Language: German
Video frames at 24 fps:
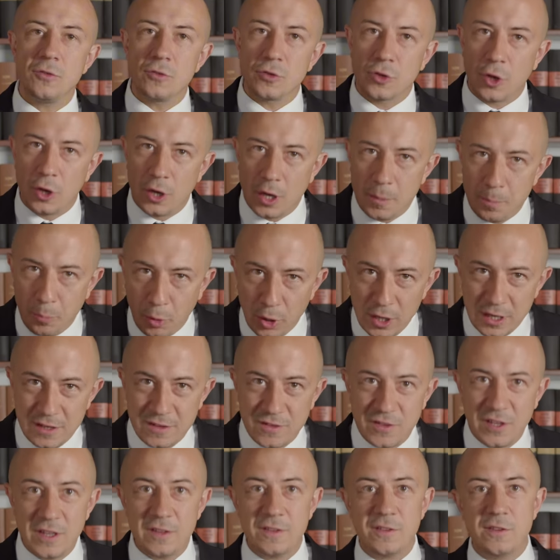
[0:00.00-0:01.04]
und können
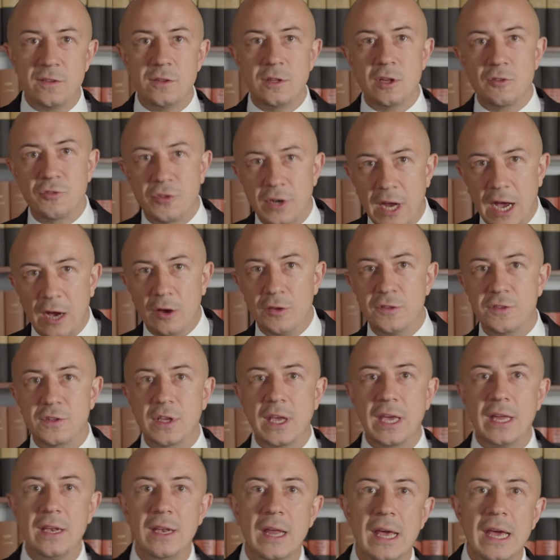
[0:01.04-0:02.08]
Polizisten davon
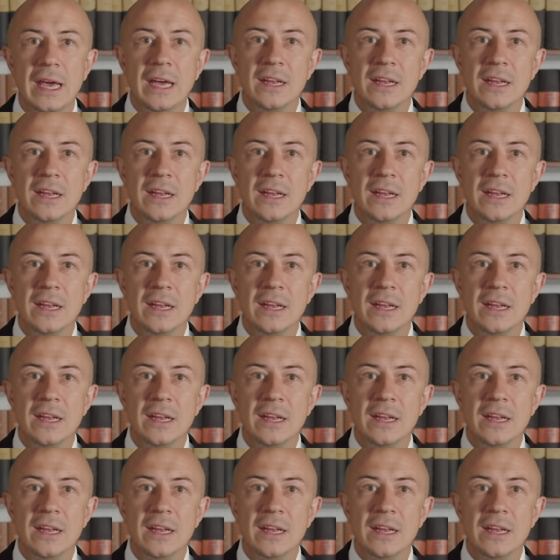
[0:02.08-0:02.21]
ausgehen,